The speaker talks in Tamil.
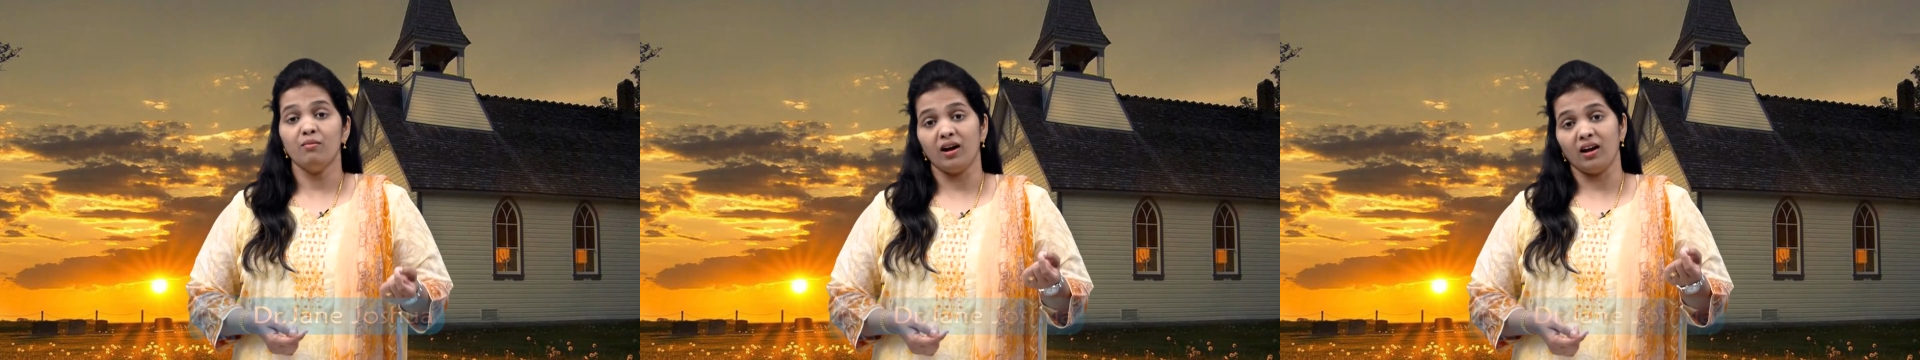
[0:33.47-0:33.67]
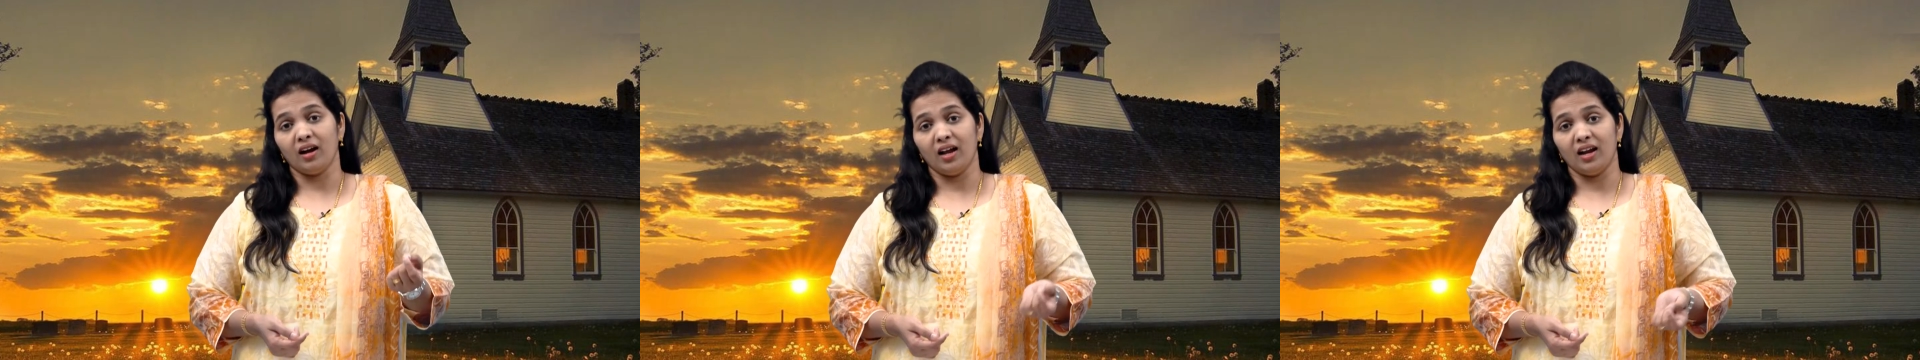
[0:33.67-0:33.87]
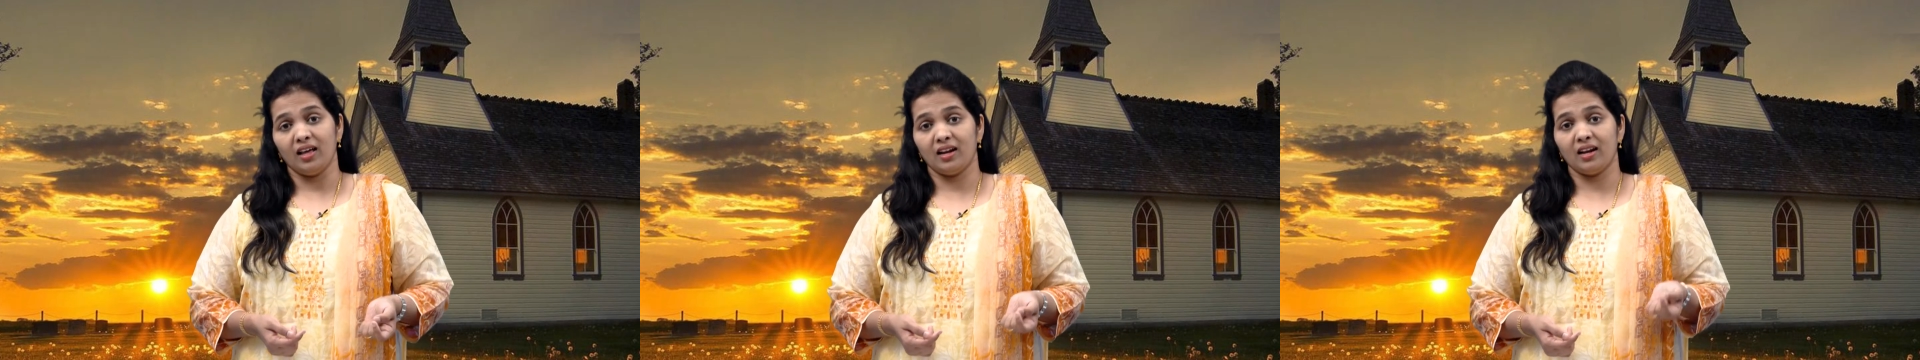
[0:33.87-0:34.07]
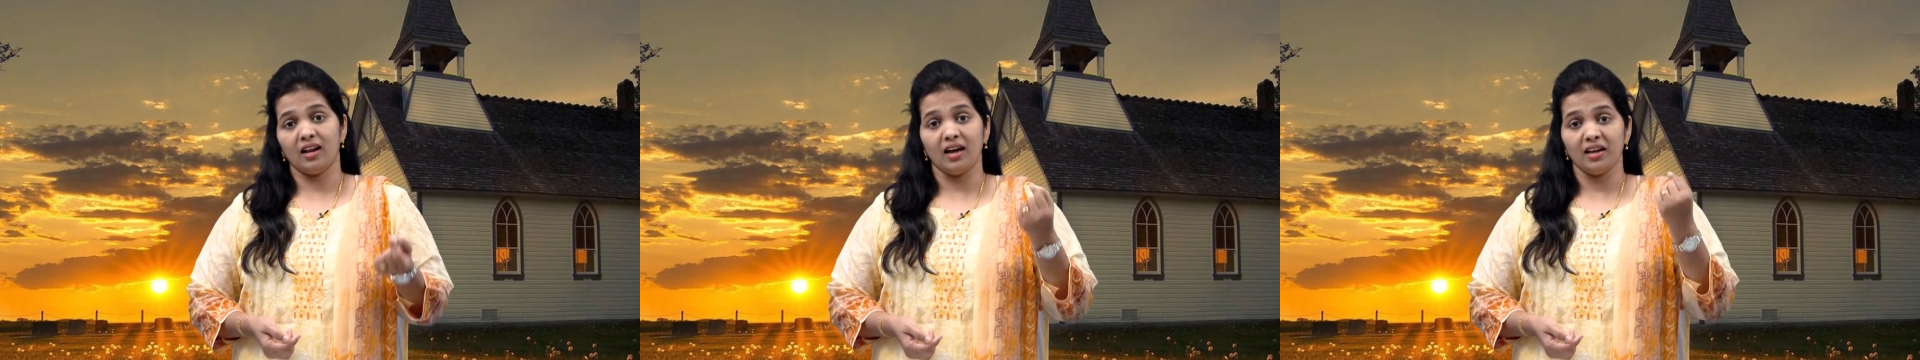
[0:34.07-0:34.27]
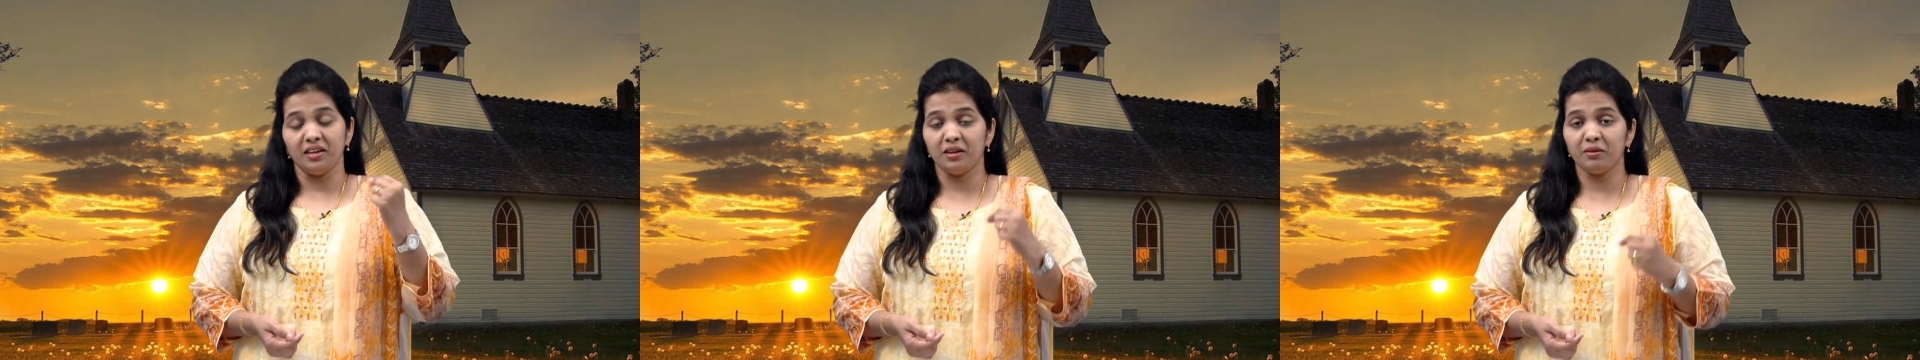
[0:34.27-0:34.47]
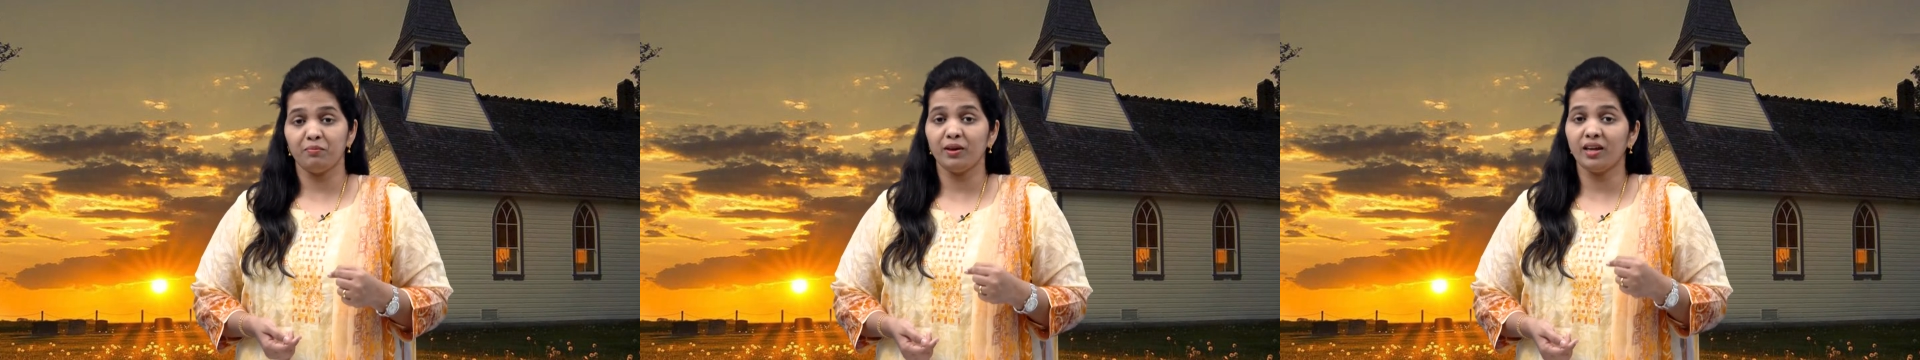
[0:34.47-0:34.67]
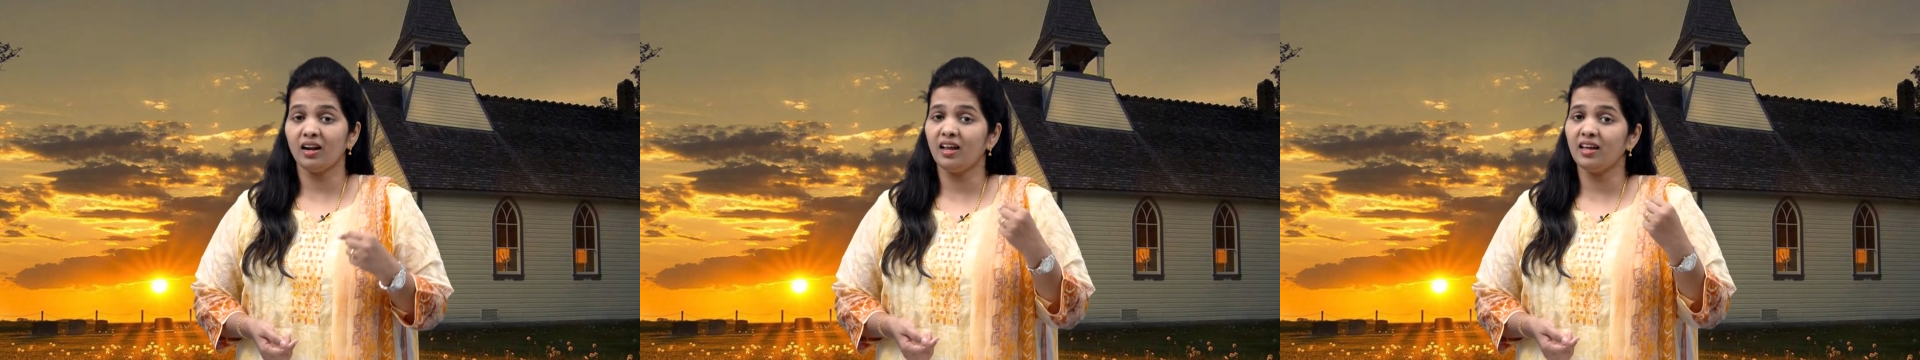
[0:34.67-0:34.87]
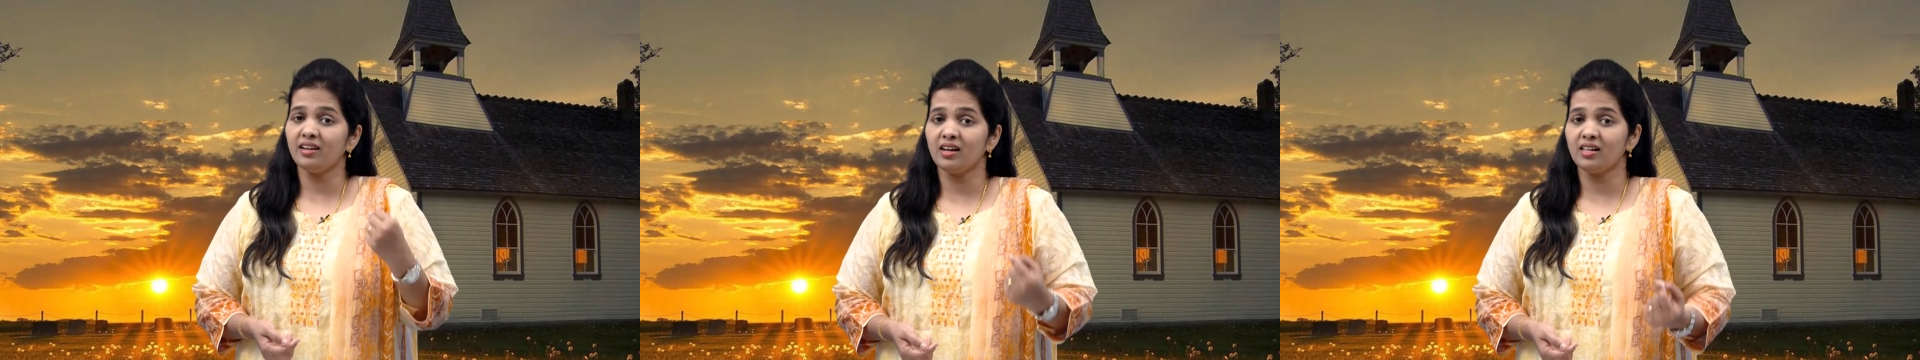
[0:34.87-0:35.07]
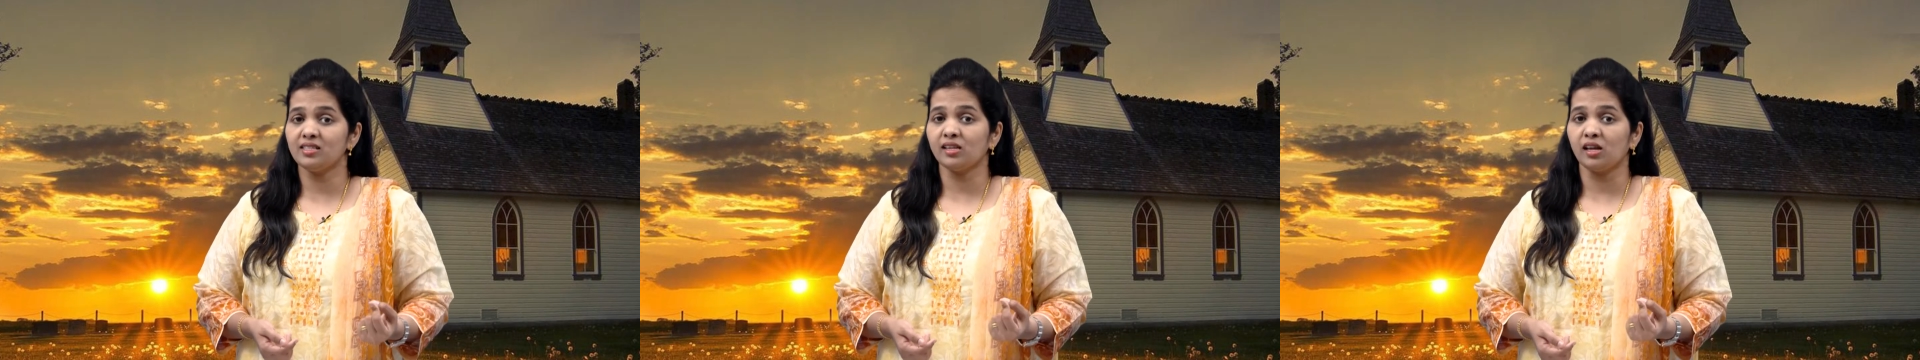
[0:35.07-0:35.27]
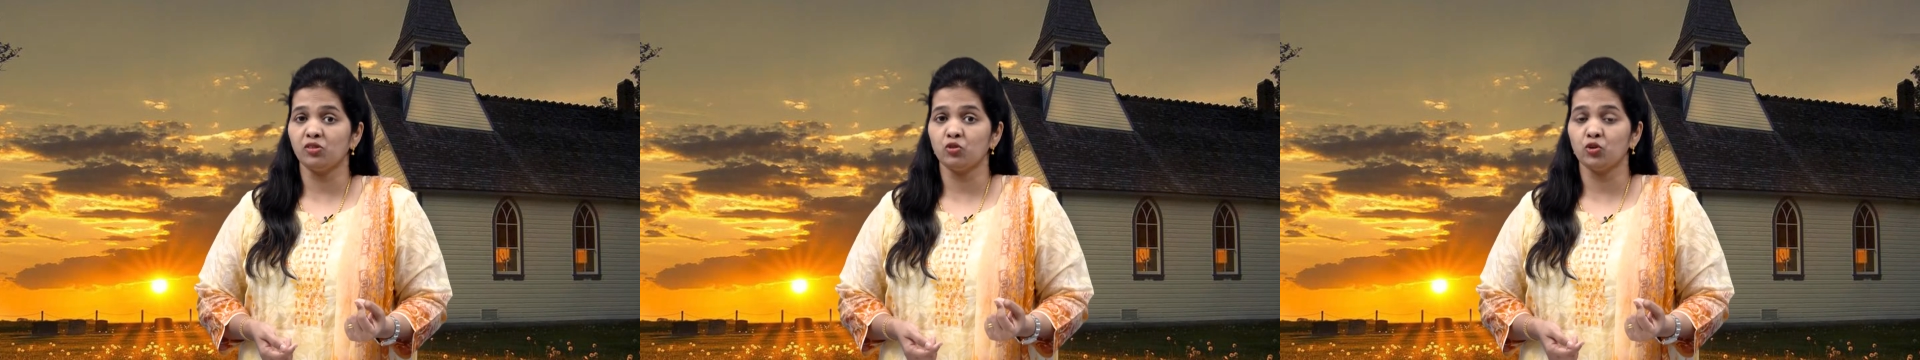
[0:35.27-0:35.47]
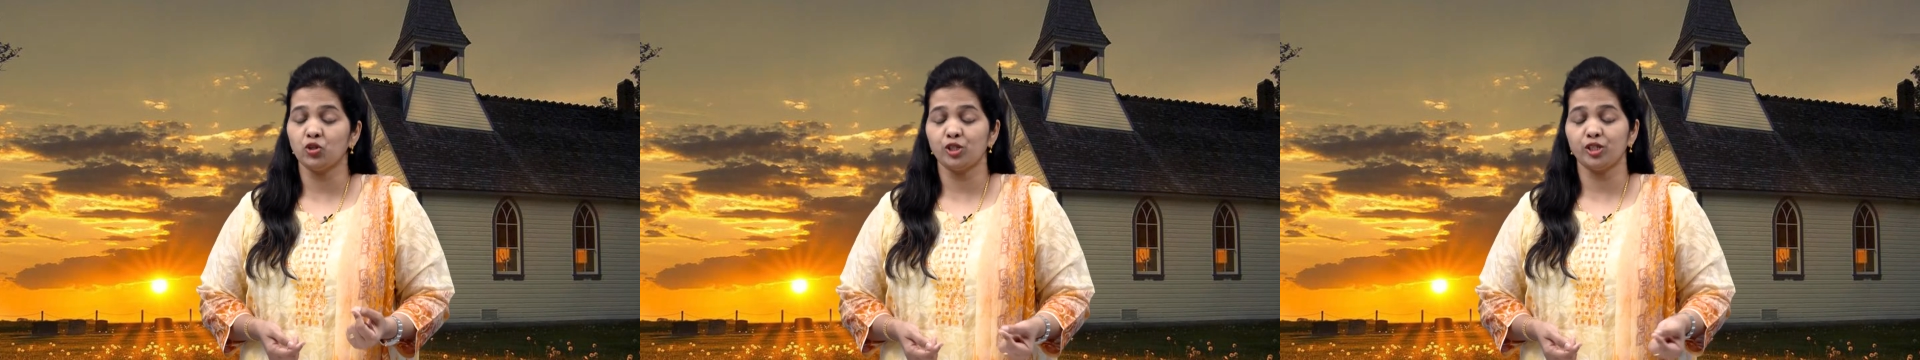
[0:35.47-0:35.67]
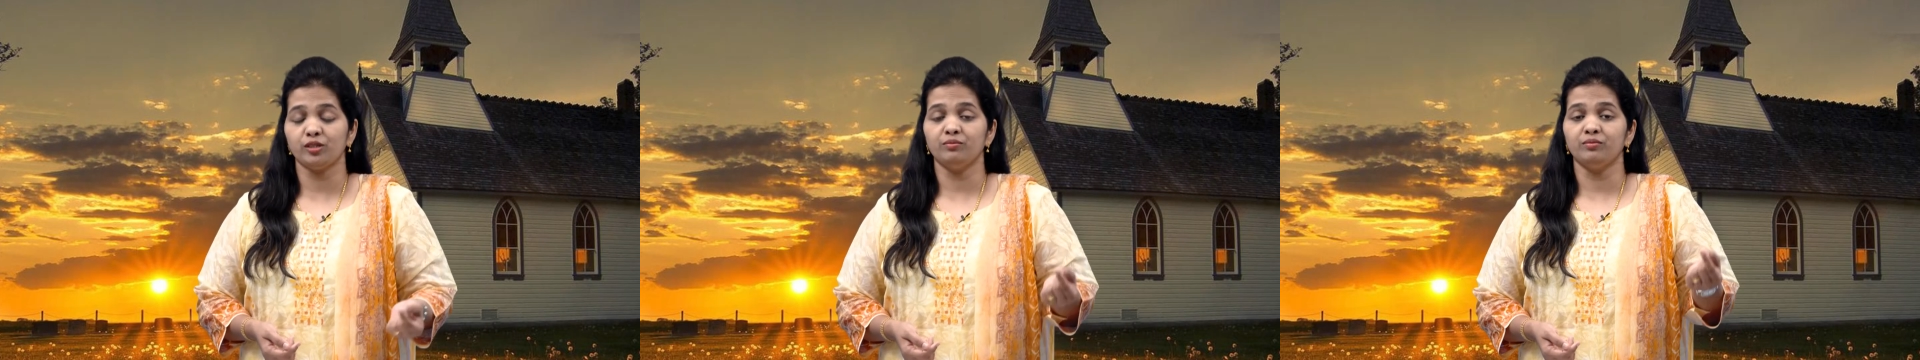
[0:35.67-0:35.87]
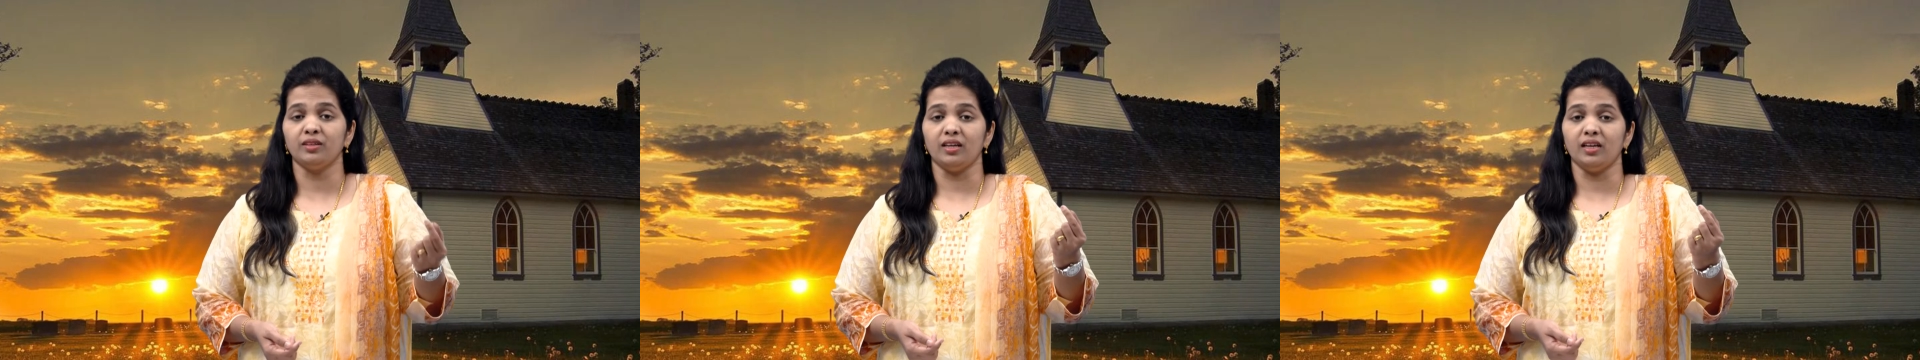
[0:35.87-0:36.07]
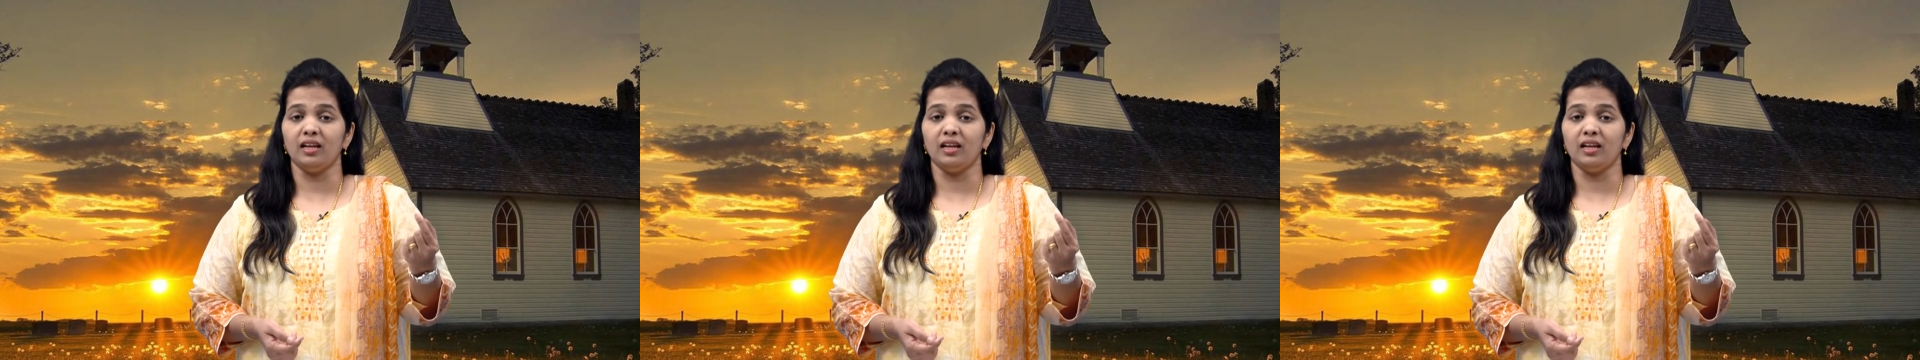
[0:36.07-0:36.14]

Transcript: பங்காளர்களாக இருப்பீர்கள் என்றால் சந்தோஷம்